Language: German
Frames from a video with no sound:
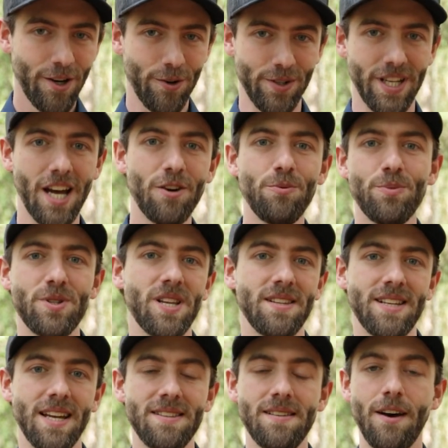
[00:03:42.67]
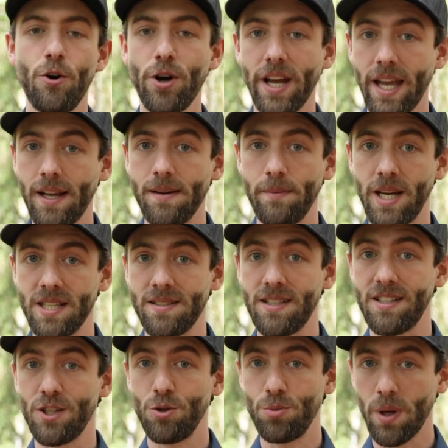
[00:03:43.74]
Und darum muss das Ganze auch
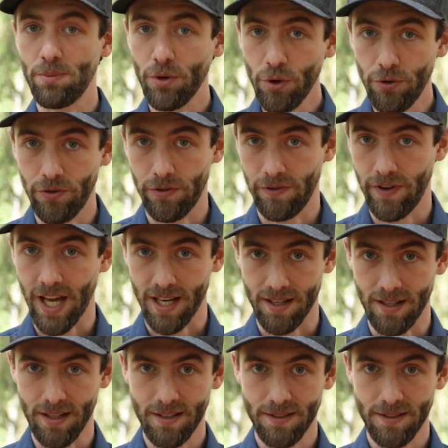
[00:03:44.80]
regelmäßig überprüft werden.